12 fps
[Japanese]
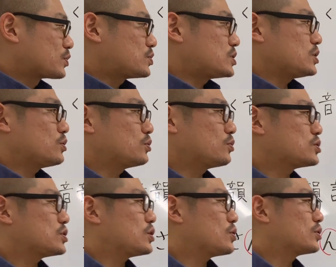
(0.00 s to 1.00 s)
口を閉
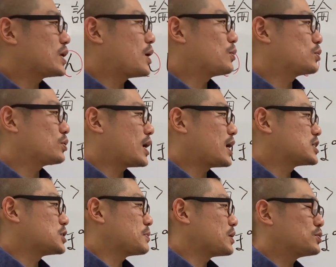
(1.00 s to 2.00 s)
じるような音で
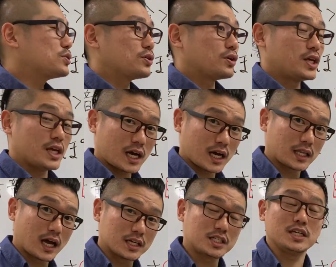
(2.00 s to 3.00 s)
始まるひらが
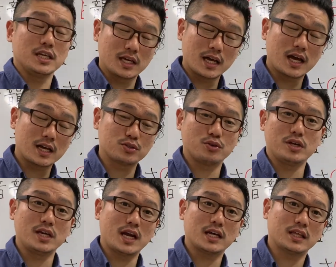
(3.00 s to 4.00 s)
な、子音がそういう
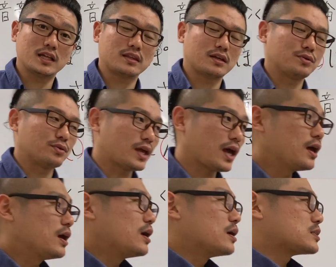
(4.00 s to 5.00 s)
ひらがなになっているので、
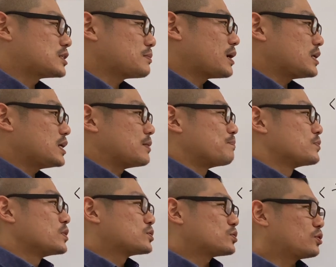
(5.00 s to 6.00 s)
つまり
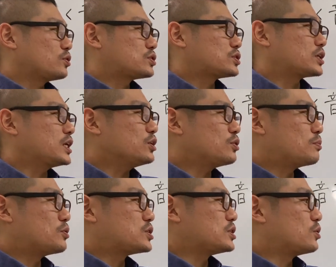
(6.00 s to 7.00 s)
その次の
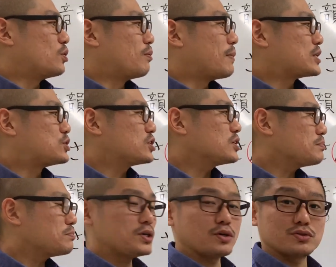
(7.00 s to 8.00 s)
文字の準
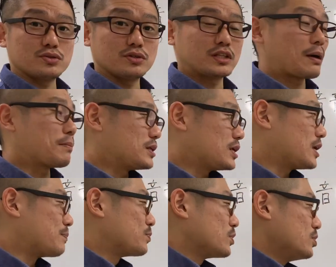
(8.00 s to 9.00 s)
備をするため
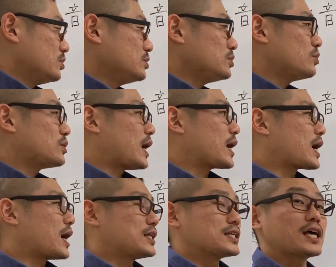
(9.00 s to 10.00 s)
に「う」の段
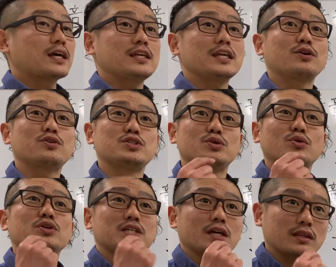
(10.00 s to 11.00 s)
階で先に口を
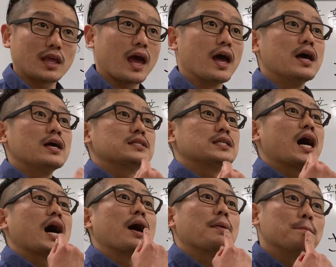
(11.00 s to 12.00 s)
閉じちゃって「
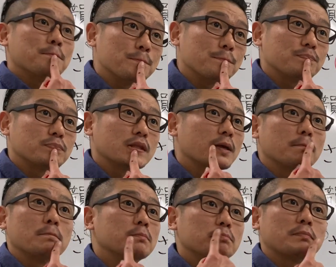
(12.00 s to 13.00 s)
さん
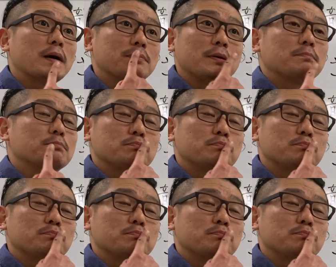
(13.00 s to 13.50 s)
パピッ